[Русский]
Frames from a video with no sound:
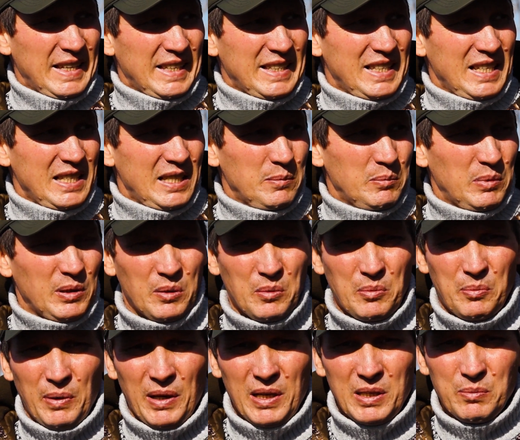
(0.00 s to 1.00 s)
Если было бы
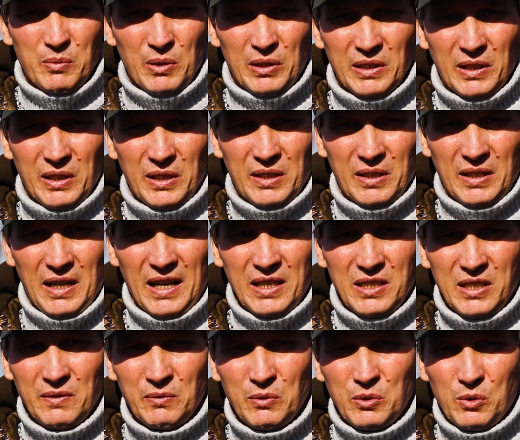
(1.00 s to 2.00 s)
пасмурно,
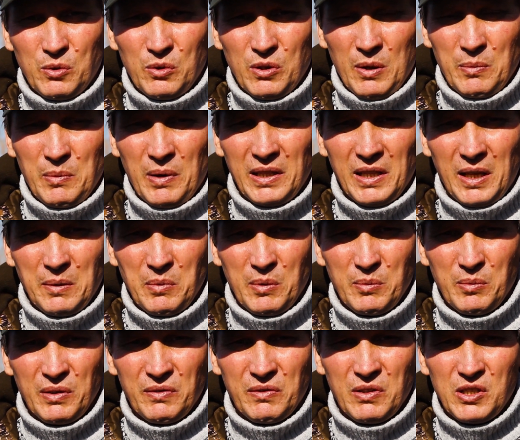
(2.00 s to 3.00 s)
активность у нее могла бы
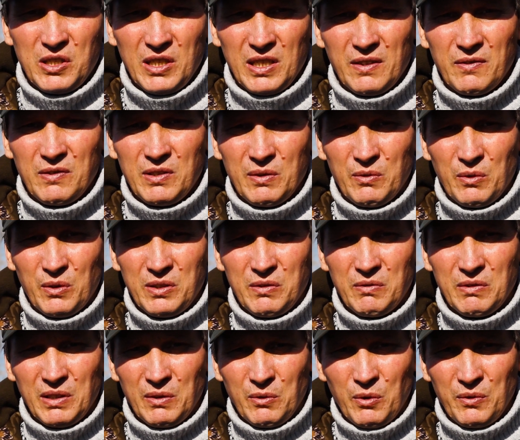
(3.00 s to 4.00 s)
быть в течение всего
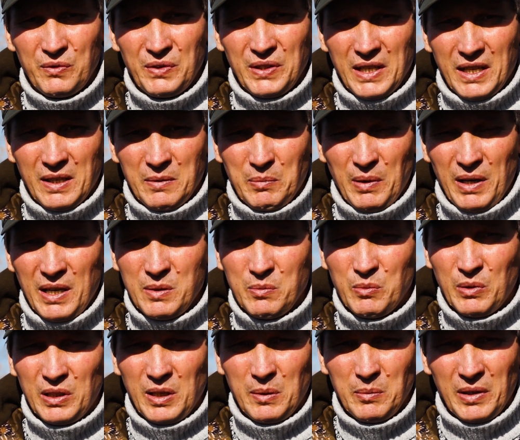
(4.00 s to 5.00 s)
светового дня.
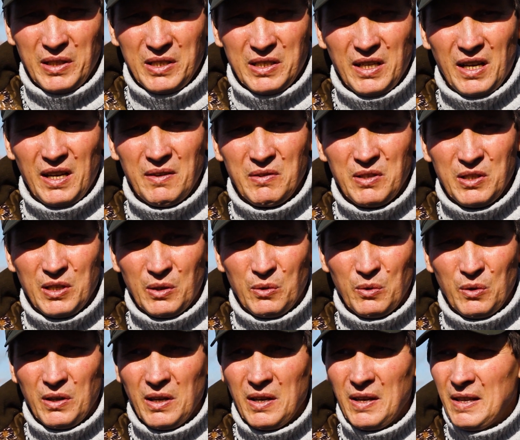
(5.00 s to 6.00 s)
Пасмурно, облачка,
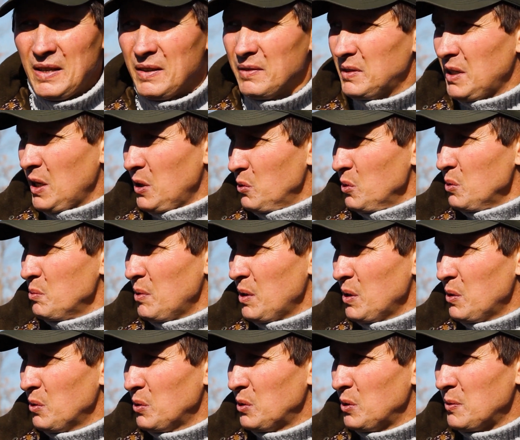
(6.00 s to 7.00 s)
ветерок в такую
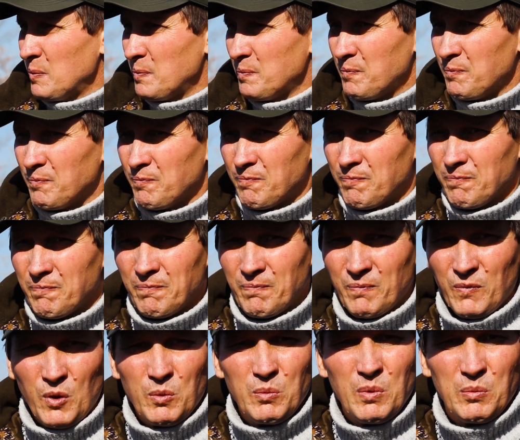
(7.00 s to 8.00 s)
погоду.
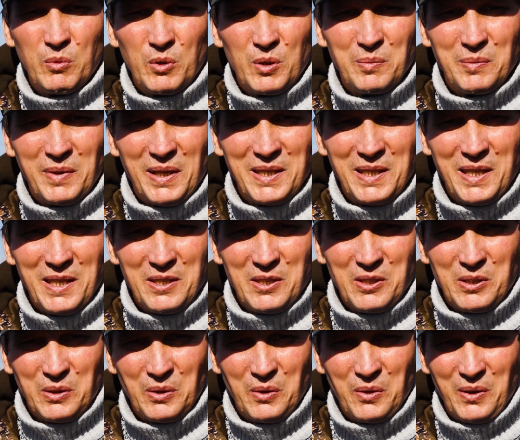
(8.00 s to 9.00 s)
Но мы будем надеяться,
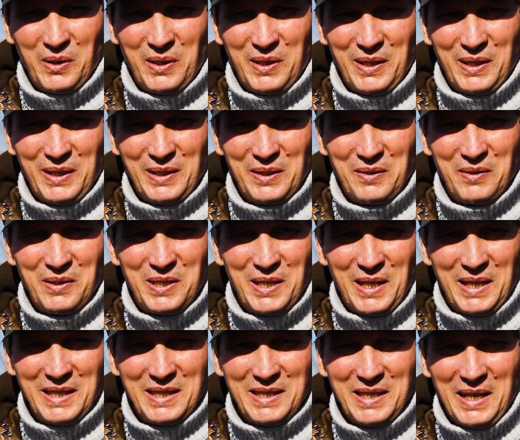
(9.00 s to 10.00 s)
что э, на
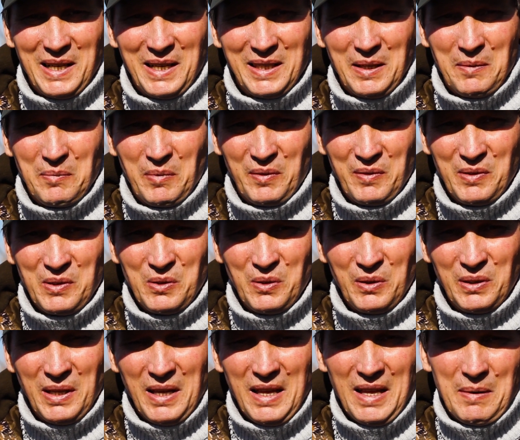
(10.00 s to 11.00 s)
вечерней заре нам
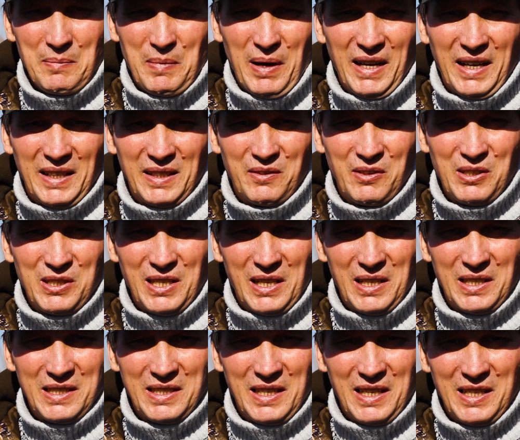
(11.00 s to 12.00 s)
повезет. Пока до
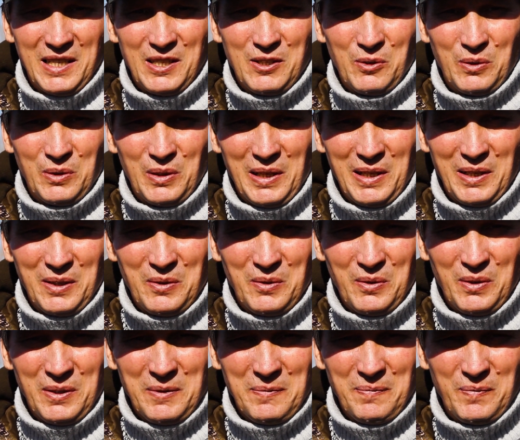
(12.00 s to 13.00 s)
вечерней зари еще
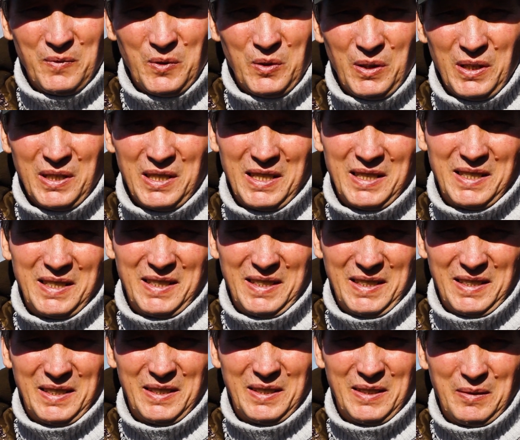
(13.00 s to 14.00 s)
далеко, но я сейчас
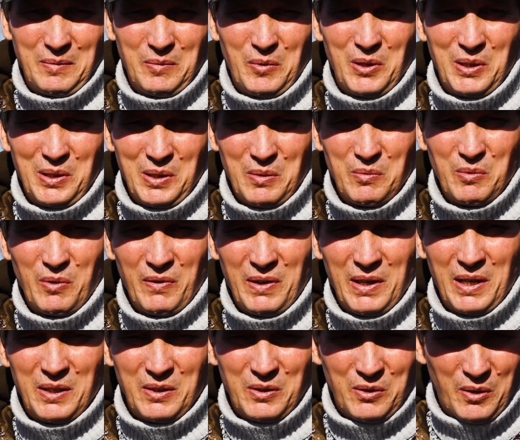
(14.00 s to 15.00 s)
э, больше чем
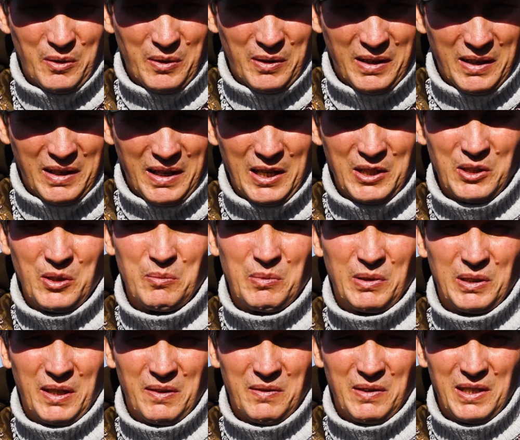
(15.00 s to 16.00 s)
уверен, что одно
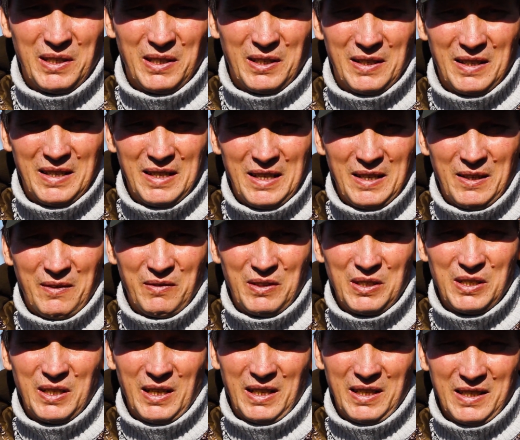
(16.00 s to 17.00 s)
мгновение
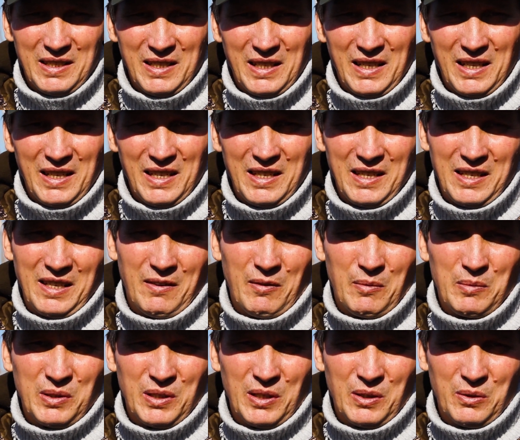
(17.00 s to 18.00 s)
вечерняя заря, и я
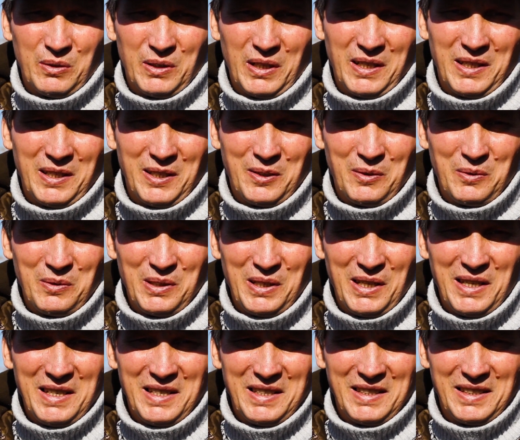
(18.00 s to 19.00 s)
вам скажу, дорогие
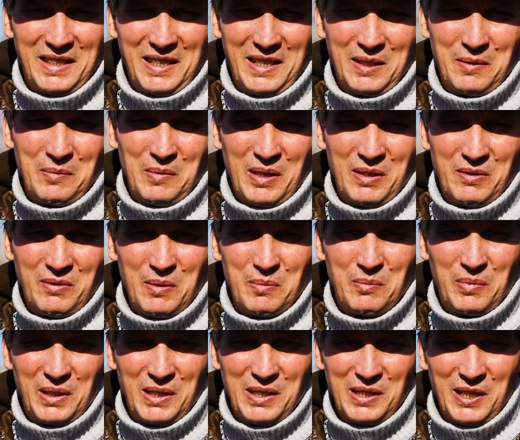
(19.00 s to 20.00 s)
друзья, на этом я с вами
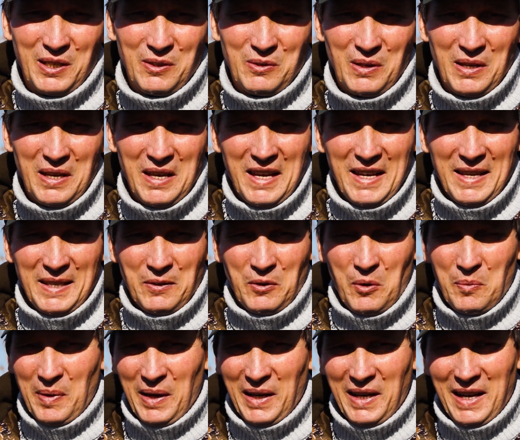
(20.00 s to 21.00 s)
прощаюсь.
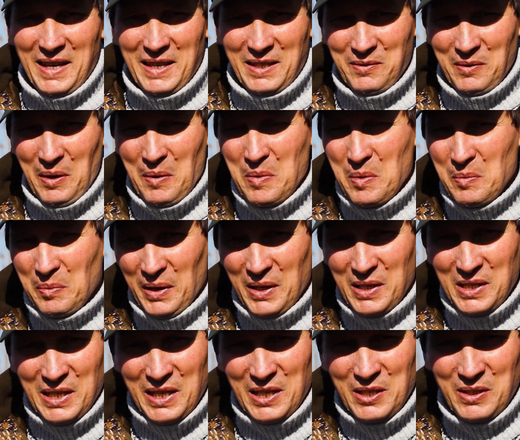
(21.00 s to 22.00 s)
Но пока я с вами не
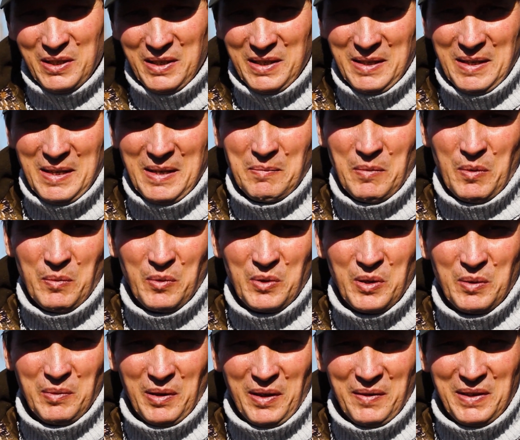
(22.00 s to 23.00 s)
прощаюсь, мы
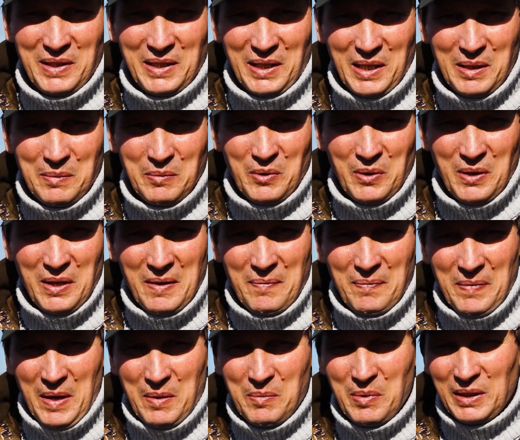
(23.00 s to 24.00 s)
будем ловить рыбу
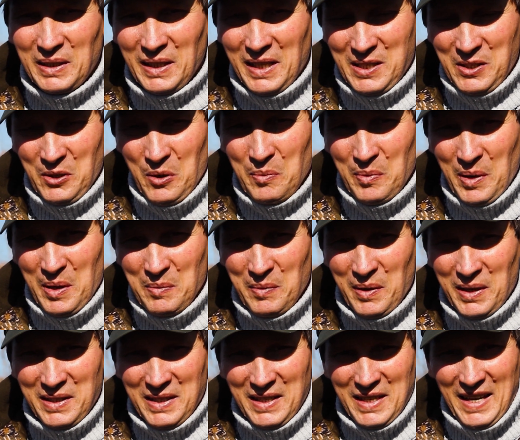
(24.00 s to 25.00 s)
и пытаться ее
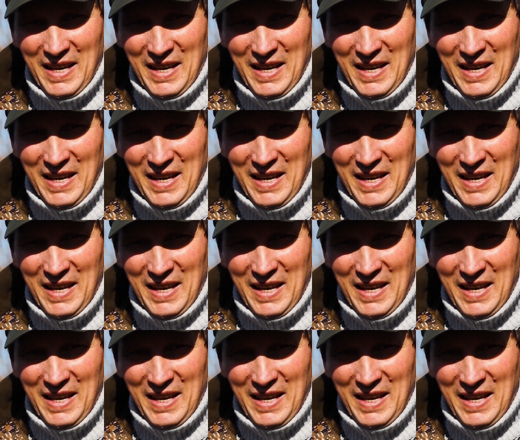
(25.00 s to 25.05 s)
поймать.